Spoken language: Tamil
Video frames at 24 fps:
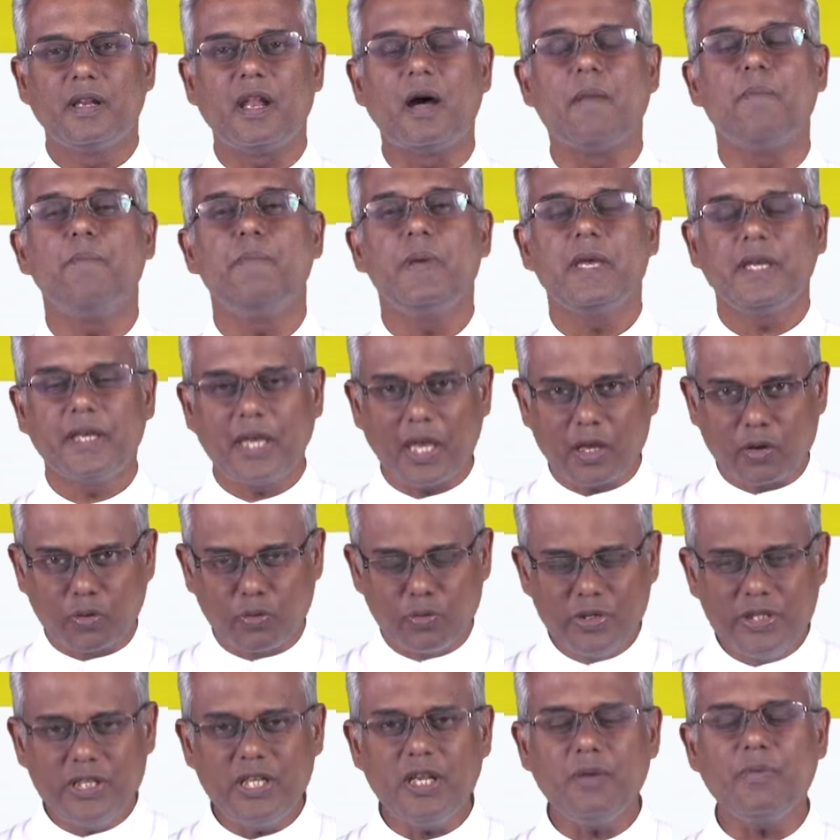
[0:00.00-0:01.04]
நம்பிக்கை
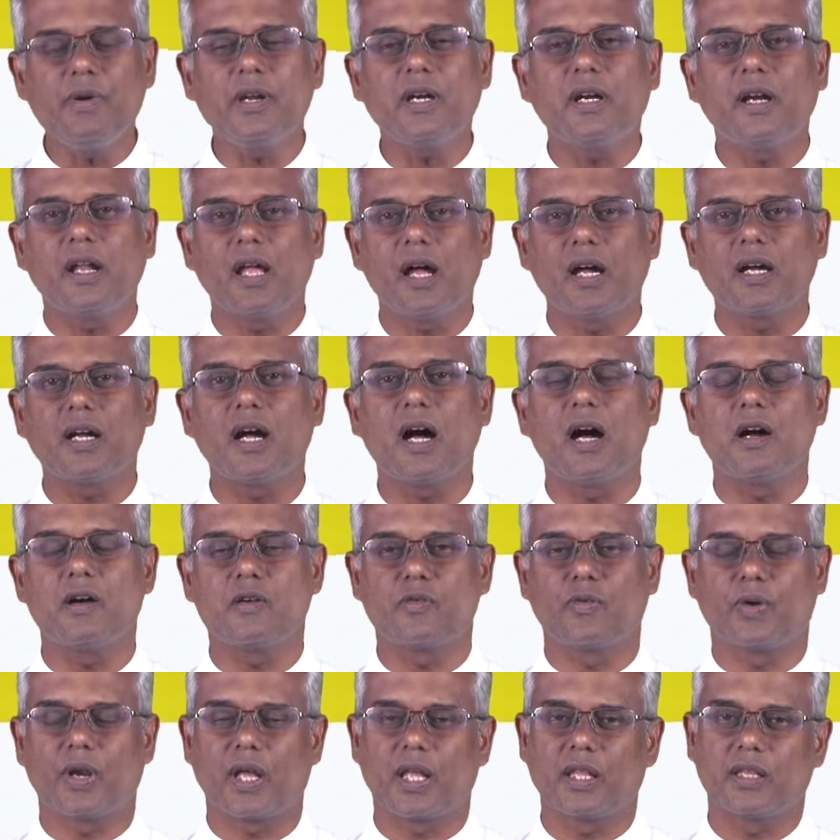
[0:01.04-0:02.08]
குன்றியவர்களாக
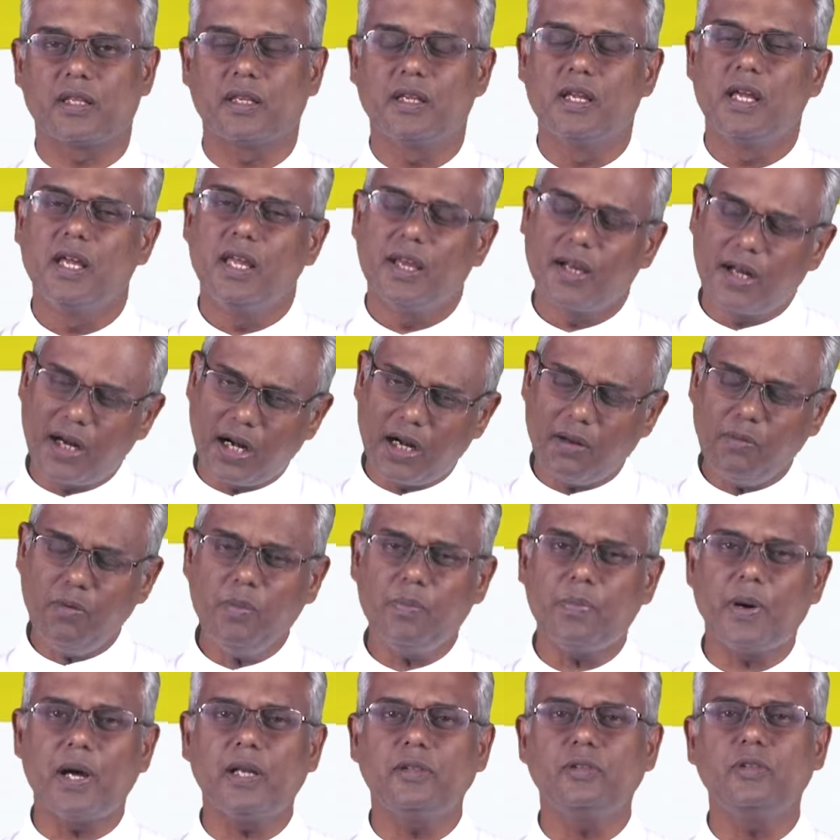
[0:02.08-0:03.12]
ஆகக்கூடாது
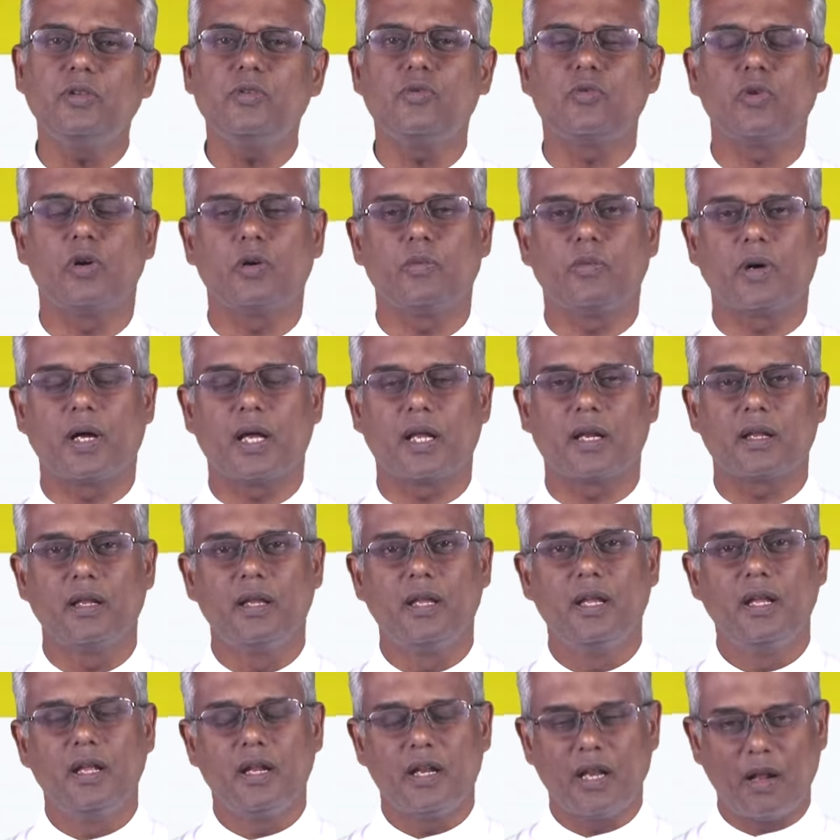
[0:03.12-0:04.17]
கடவுள் பார்த்து கொள்வார்
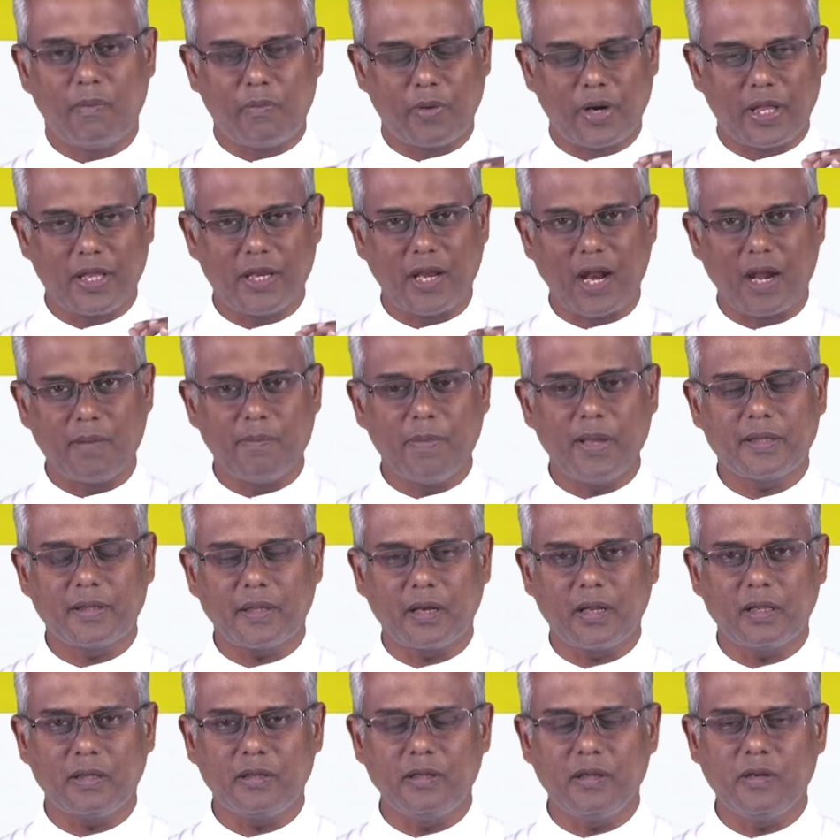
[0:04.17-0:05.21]
நம்முடைய
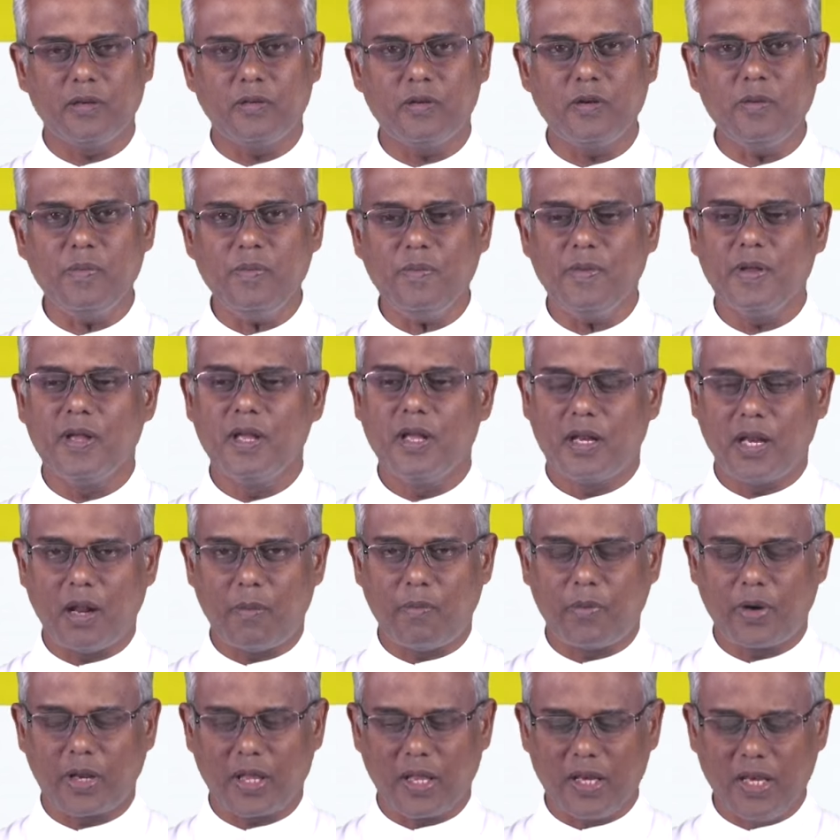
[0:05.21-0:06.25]
நன்மைத்தனத்திற்கும்
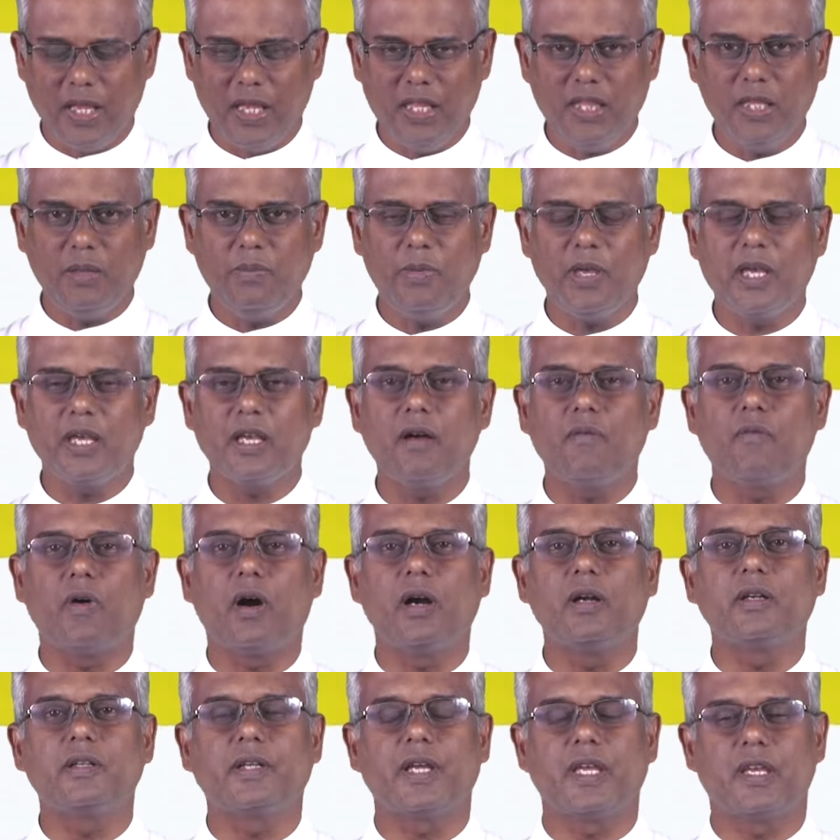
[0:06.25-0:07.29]
நம்முடைய நீதிமிக்க
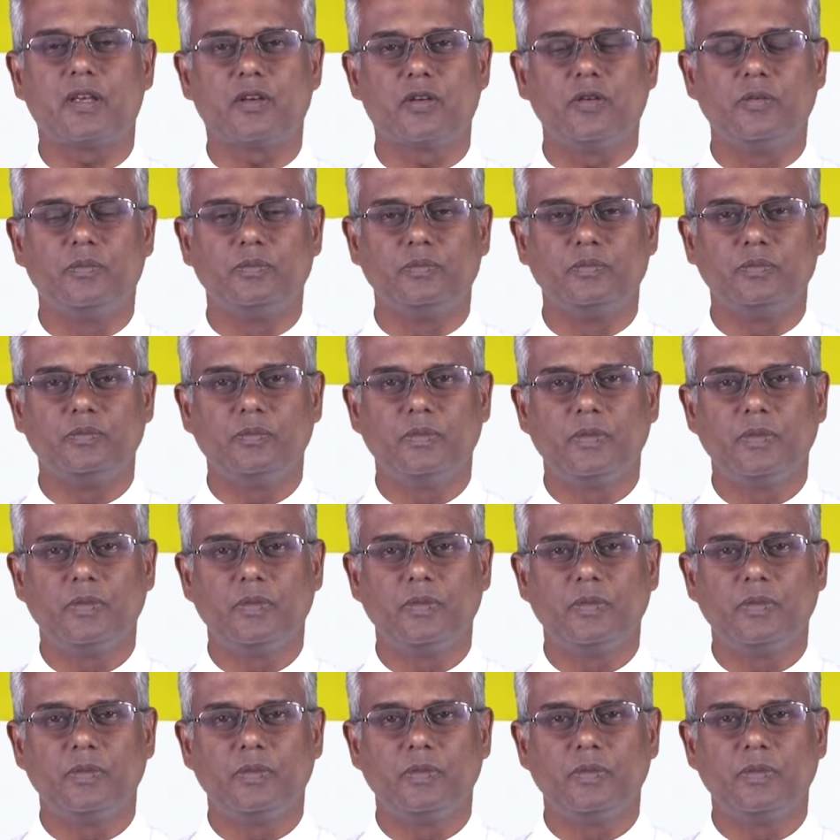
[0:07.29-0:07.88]
வாழ்க்கைக்கும்